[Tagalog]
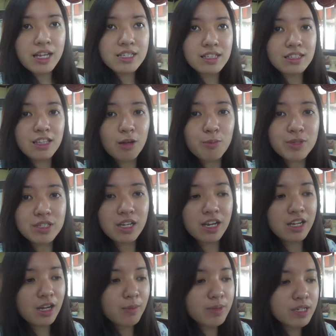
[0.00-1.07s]
So, tapos na
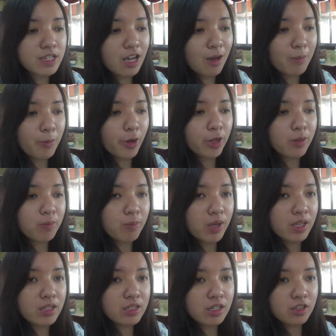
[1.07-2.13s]
kami sa
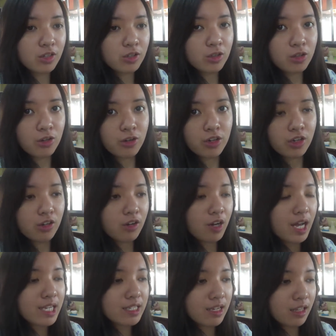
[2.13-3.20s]
appointment sa doktor niyo.
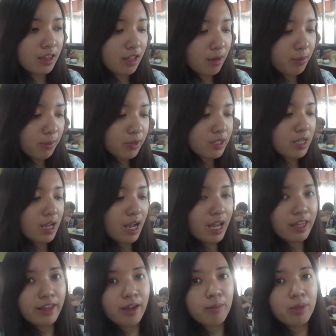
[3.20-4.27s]
Kasi tapos
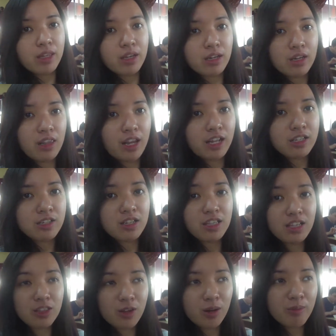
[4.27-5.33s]
nakain na kami ng lunch.
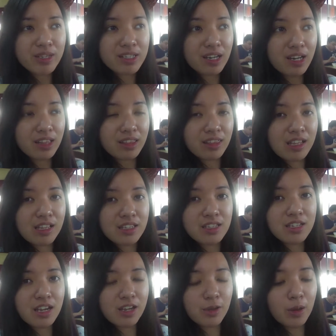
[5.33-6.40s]
Nandito kami sa canteen
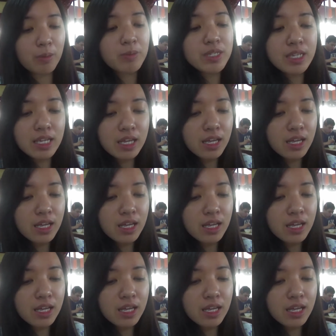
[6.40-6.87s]
sa UMC.